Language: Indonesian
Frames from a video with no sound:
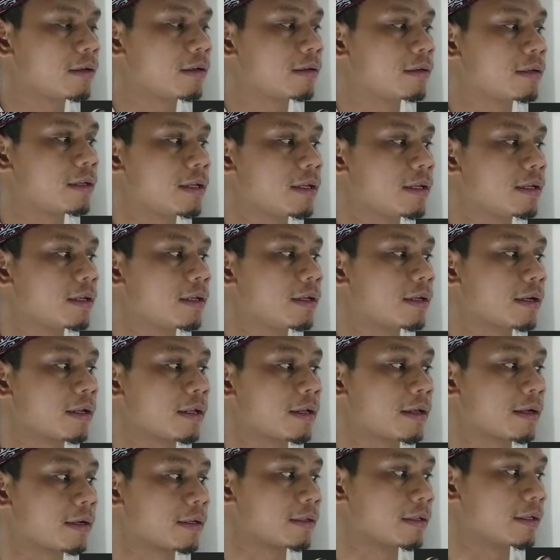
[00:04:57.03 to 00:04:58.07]
di
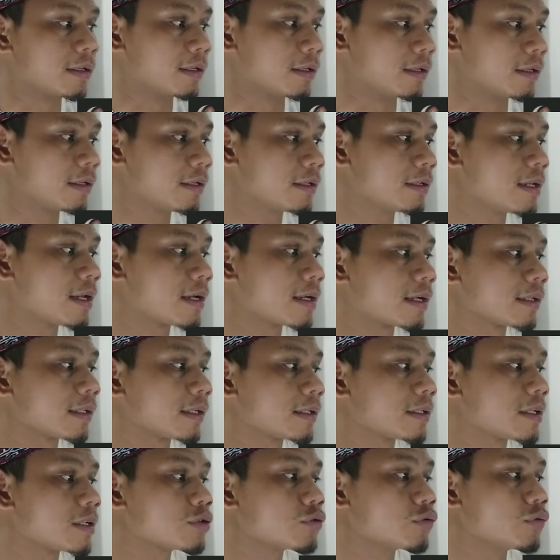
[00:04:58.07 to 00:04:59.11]
recruit ini dan
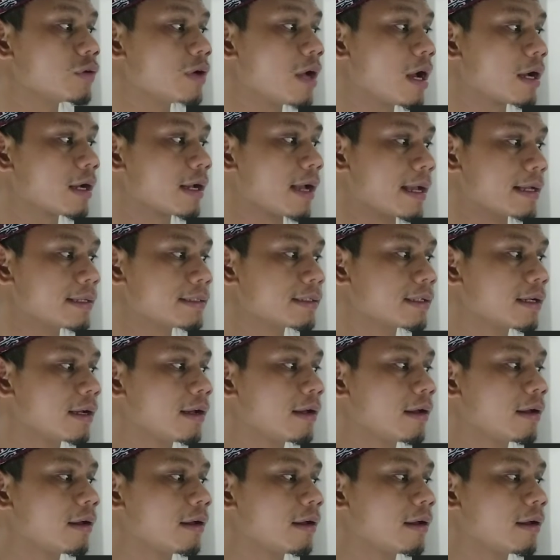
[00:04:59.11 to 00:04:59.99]
katanya juga guys